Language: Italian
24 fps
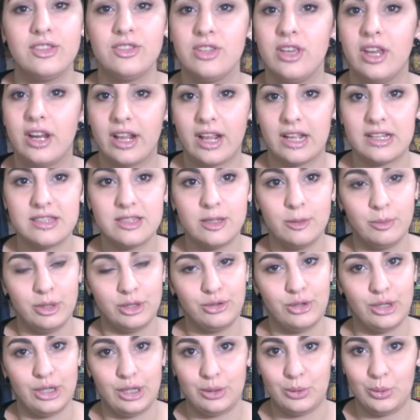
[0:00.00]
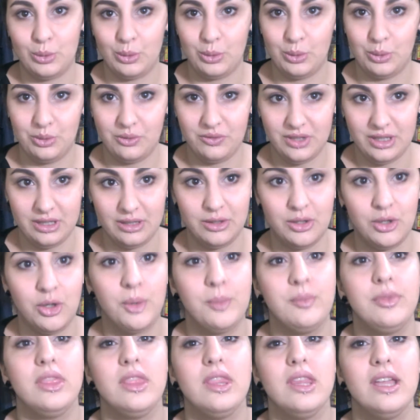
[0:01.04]
ragazzi e bentornati in un nuovo
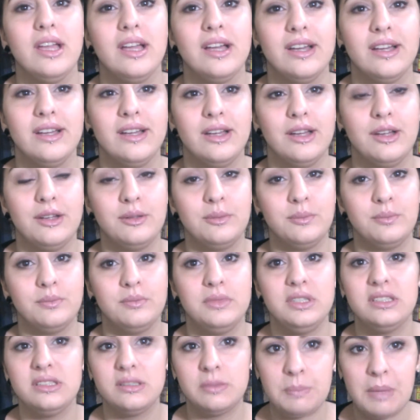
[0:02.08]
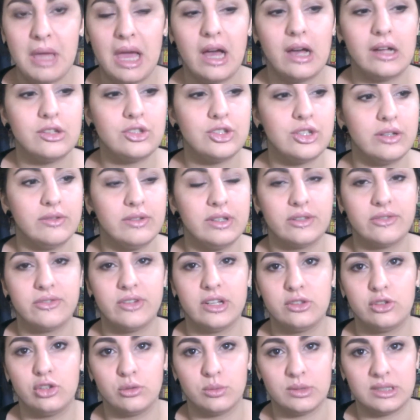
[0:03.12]
video eh, Mi spiace aver
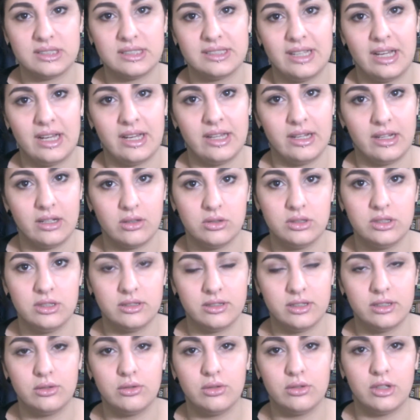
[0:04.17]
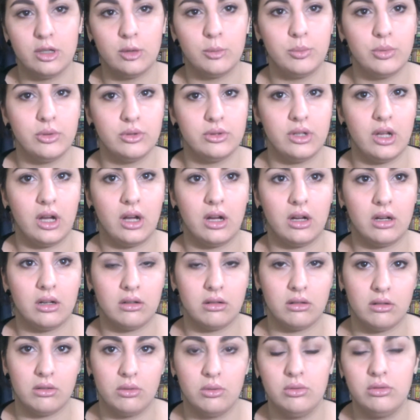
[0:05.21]
fatto passare così tanto tempo
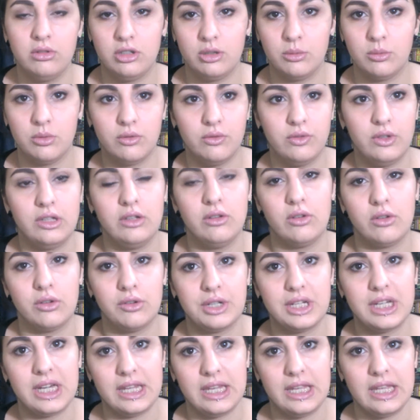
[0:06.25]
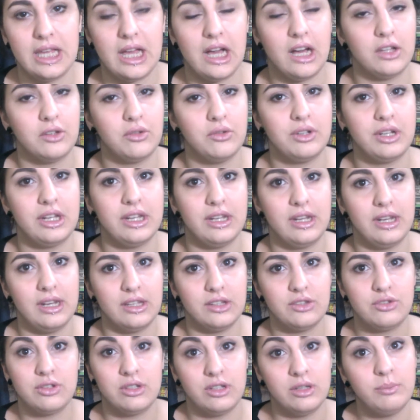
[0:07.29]
dall'ultimo video che ho caricato che è
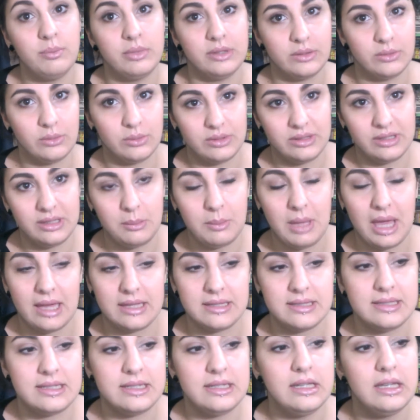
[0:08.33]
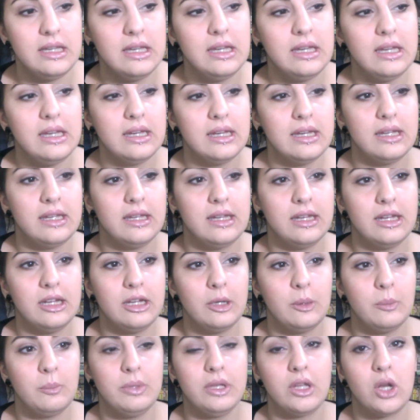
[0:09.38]
il ce n'è per tutti i mesi
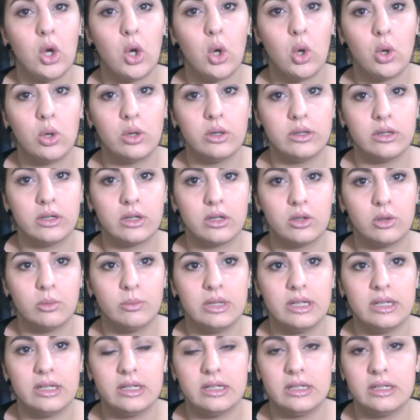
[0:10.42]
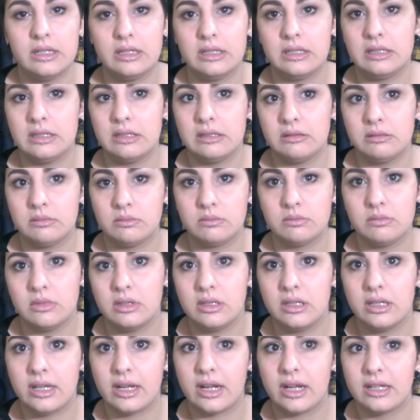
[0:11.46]
eh, Però eh, come
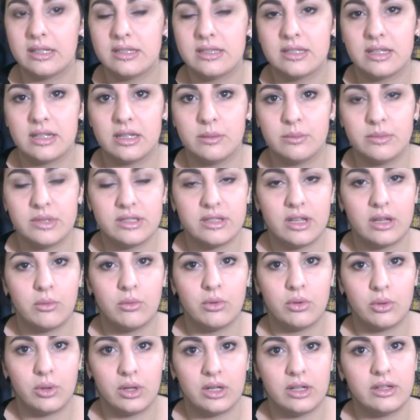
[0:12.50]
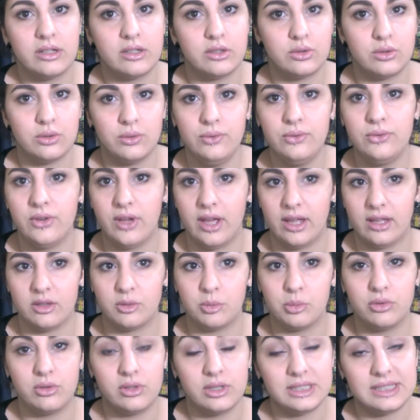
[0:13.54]
le ragazze che mi seguono anche su
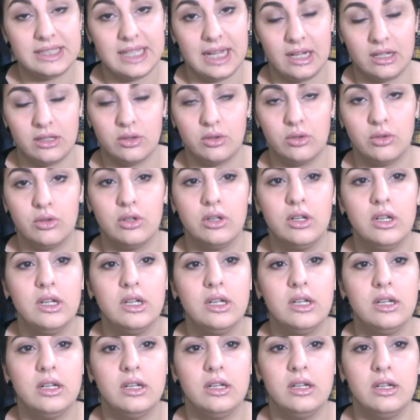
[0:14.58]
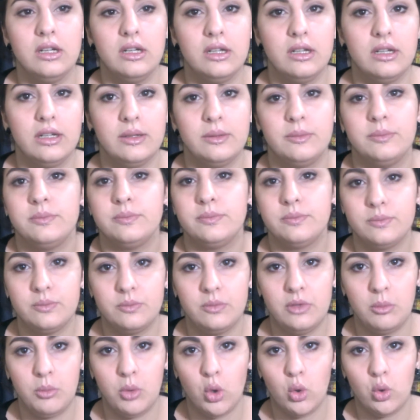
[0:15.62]
Facebook sanno ehm,
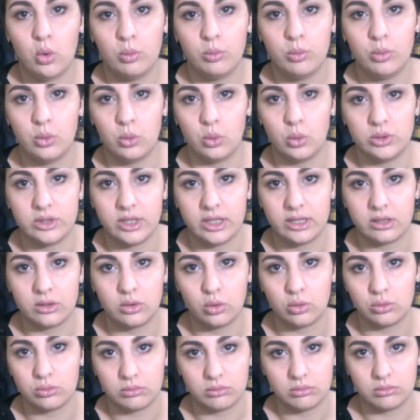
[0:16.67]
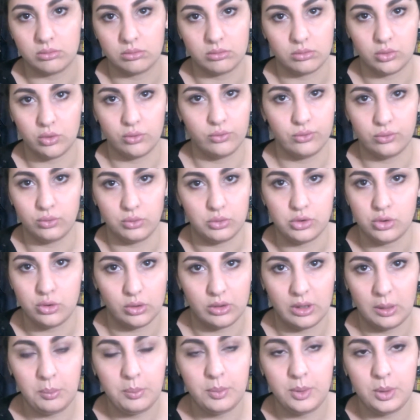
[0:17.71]
il mio computer non, non
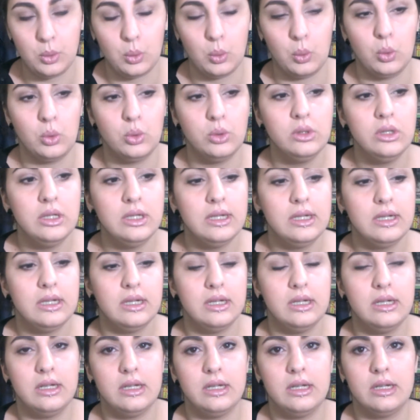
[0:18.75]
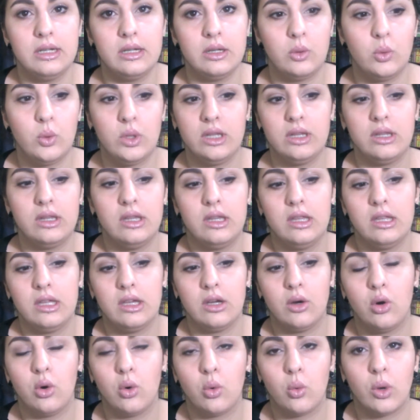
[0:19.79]
funziona più, eh,
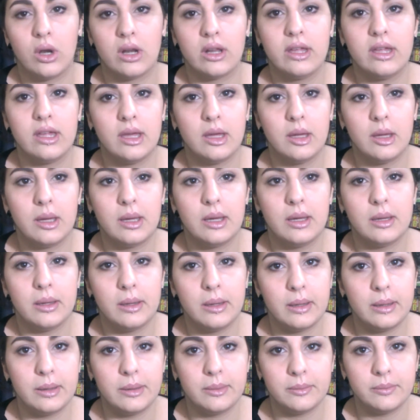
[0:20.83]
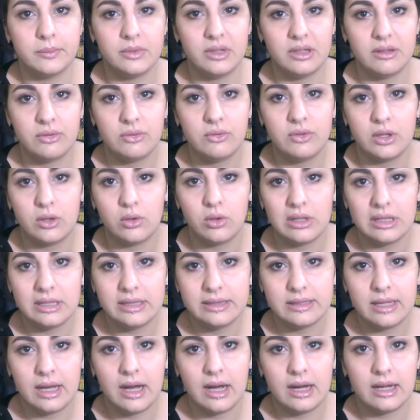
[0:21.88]
quindi ho qualche
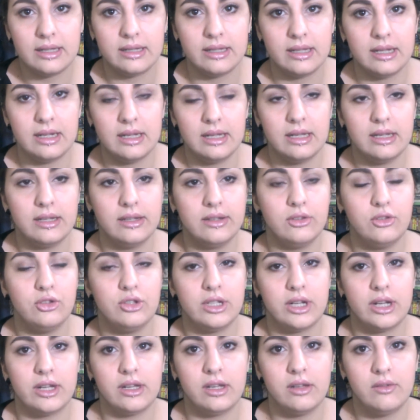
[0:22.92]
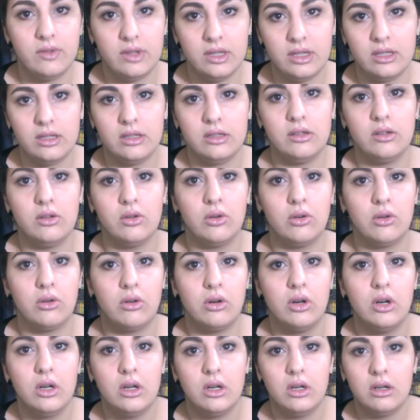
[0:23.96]
difficoltà nel girare
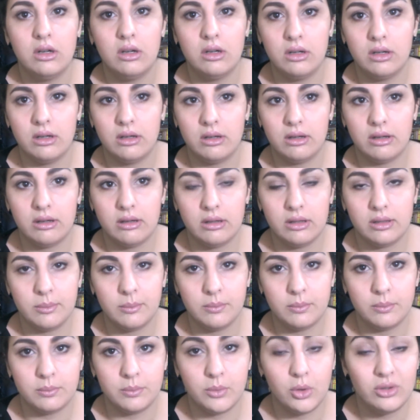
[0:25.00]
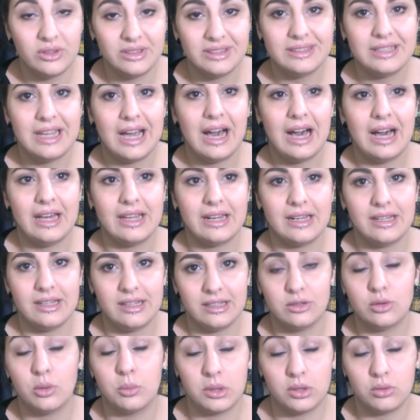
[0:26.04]
video, eh,
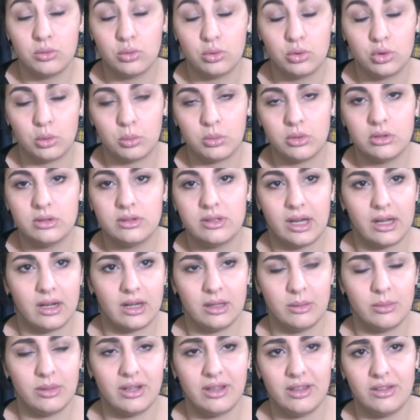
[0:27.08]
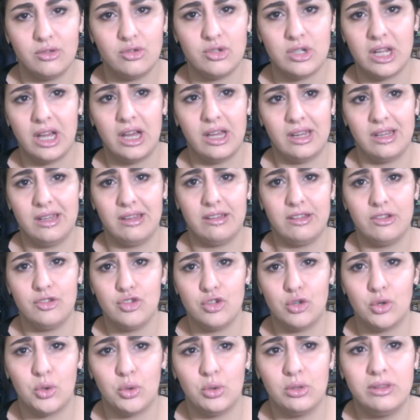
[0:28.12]
montarli, soprattutto montarli perché girarli
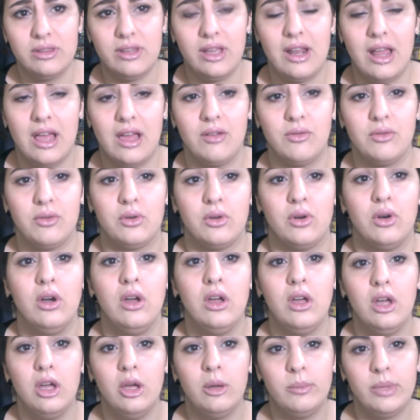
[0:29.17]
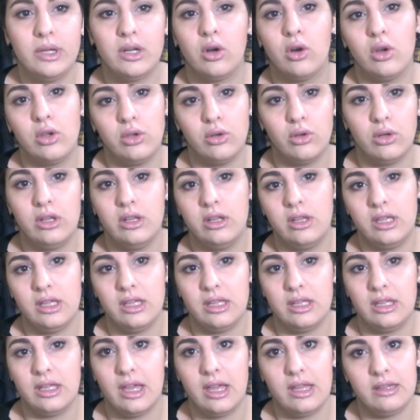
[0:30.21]
giro col telefono, però io
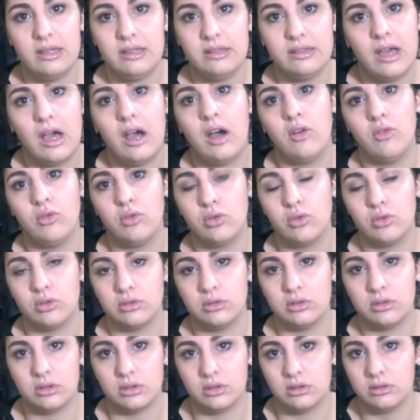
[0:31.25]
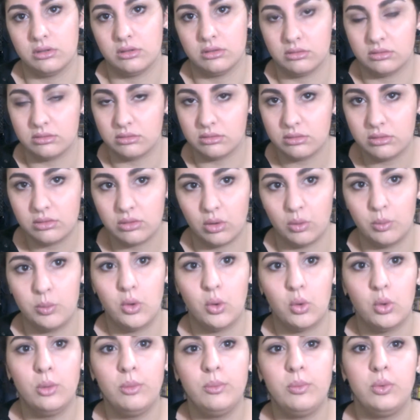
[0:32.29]
li editavo con, col
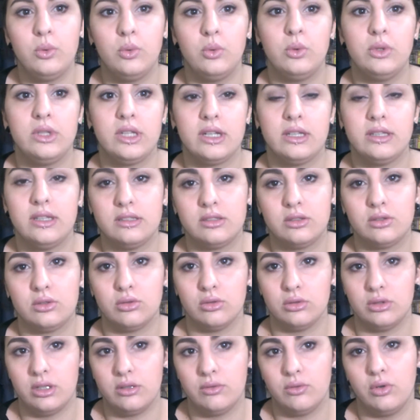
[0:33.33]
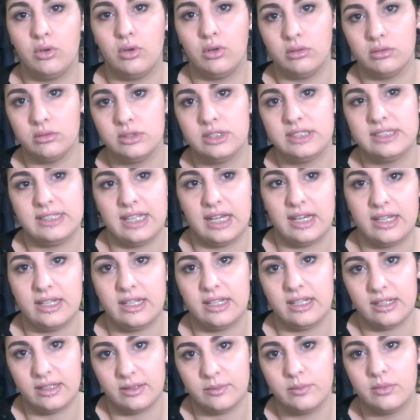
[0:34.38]
mio computer, adesso devo
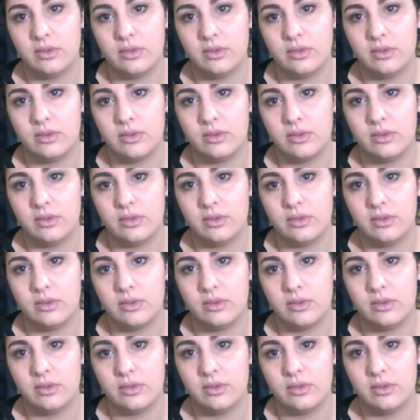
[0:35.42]
stare